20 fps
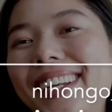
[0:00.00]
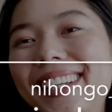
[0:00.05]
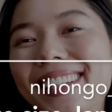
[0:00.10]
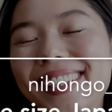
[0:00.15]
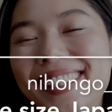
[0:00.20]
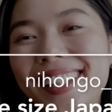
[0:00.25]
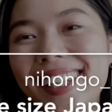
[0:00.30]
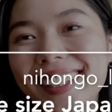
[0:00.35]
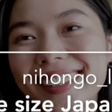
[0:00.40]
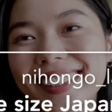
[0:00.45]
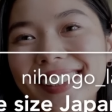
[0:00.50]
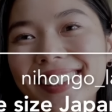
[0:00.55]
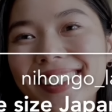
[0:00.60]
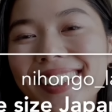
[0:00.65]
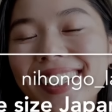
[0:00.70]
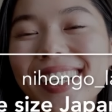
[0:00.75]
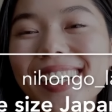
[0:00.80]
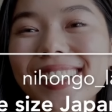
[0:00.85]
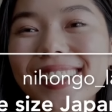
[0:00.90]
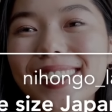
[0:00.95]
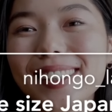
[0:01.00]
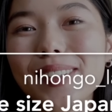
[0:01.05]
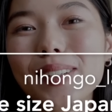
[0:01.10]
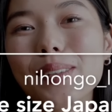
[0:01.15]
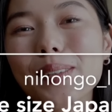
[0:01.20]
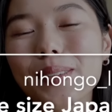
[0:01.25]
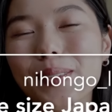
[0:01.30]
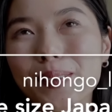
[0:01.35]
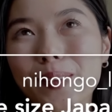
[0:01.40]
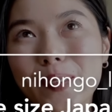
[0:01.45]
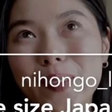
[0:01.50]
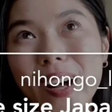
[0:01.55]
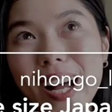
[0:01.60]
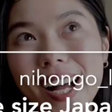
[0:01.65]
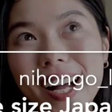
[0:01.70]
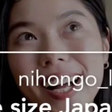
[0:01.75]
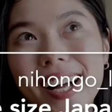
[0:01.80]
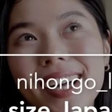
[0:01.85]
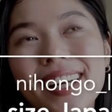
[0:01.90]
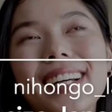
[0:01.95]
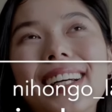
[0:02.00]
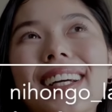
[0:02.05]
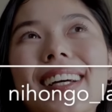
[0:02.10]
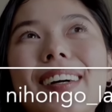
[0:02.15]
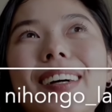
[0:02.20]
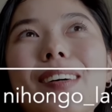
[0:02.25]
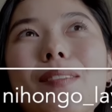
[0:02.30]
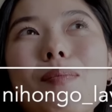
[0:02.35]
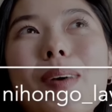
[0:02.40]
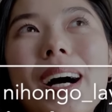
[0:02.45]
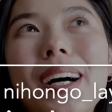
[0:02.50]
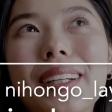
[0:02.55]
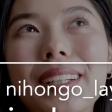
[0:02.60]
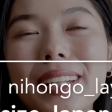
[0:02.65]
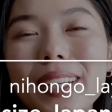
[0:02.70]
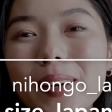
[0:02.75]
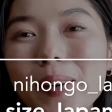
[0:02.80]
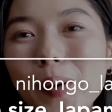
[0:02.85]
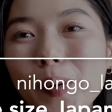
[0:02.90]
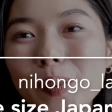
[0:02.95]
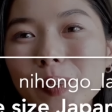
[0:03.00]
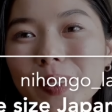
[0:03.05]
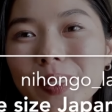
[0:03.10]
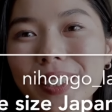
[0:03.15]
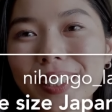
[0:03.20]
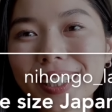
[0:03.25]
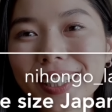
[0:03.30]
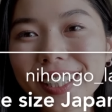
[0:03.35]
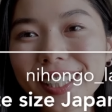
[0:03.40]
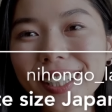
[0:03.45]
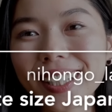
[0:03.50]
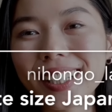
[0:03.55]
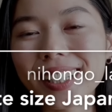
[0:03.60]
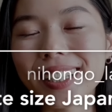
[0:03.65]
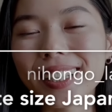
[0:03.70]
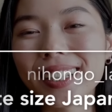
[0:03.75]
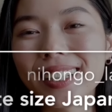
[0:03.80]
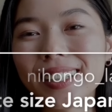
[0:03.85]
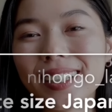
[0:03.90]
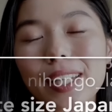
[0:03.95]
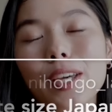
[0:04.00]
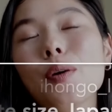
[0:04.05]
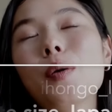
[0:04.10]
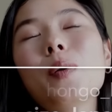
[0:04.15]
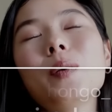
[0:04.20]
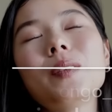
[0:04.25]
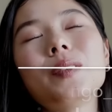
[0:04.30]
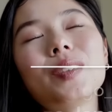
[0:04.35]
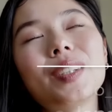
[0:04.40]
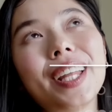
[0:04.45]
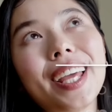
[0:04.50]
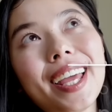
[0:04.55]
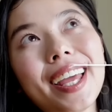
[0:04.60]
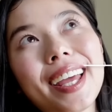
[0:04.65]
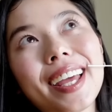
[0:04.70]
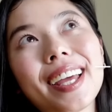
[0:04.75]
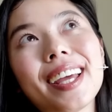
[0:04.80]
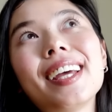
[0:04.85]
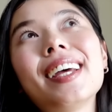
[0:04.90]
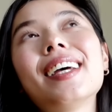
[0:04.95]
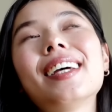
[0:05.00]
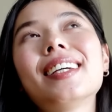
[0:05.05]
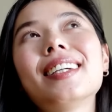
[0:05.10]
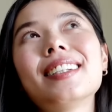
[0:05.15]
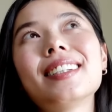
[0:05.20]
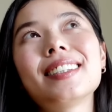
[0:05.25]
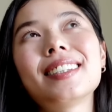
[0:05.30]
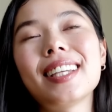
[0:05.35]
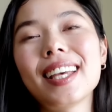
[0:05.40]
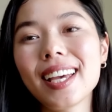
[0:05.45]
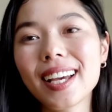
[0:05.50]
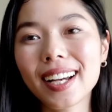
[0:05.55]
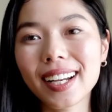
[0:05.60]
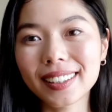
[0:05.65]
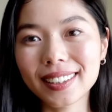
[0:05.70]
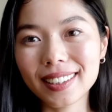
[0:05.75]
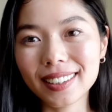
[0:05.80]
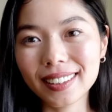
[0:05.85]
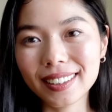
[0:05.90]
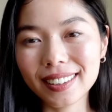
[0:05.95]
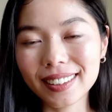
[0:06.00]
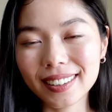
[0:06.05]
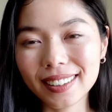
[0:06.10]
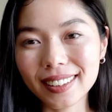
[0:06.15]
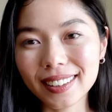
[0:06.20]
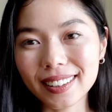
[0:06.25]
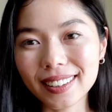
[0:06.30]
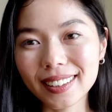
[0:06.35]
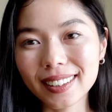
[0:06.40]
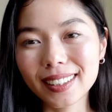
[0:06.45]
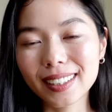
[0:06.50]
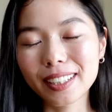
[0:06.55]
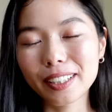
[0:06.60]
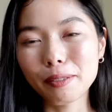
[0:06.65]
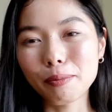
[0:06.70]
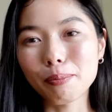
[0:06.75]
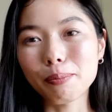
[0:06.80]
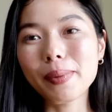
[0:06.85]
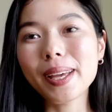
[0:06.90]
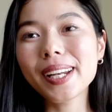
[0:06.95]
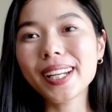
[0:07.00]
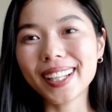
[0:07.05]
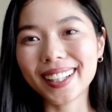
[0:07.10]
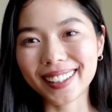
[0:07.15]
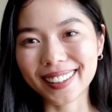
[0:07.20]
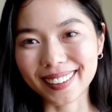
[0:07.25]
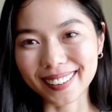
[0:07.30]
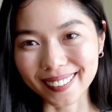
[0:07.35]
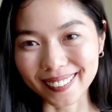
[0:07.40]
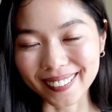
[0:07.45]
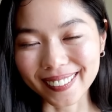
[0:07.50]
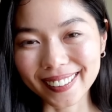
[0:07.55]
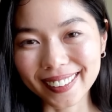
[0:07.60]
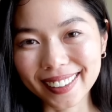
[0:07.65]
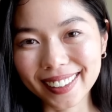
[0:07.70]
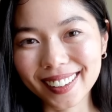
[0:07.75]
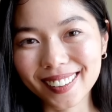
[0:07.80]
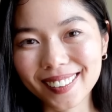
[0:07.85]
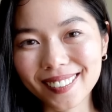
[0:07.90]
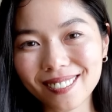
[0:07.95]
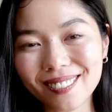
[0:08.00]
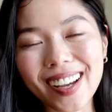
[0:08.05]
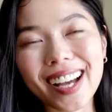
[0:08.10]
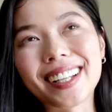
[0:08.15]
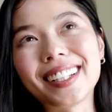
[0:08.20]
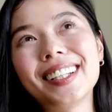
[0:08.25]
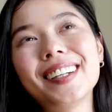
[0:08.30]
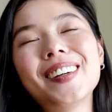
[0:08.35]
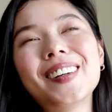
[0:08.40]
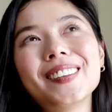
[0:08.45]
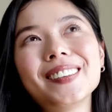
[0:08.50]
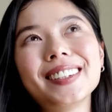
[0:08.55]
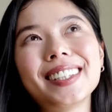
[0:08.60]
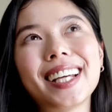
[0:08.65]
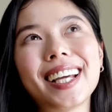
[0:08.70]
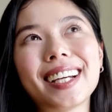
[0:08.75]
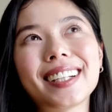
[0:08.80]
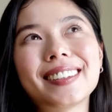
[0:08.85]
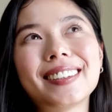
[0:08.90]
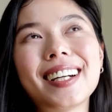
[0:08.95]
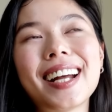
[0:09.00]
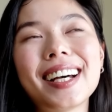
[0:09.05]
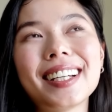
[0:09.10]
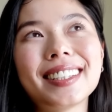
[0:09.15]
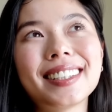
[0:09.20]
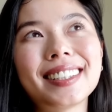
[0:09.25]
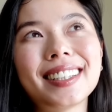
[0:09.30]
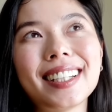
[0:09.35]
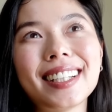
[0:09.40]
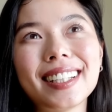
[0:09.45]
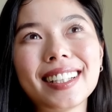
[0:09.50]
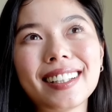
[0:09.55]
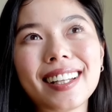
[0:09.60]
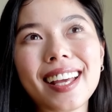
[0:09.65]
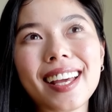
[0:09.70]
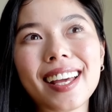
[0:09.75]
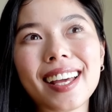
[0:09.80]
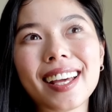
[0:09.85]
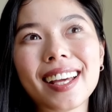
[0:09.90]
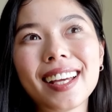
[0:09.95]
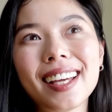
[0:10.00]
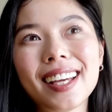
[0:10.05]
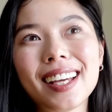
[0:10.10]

ラです。今日は日本で生活するメリット、日本で暮らしていて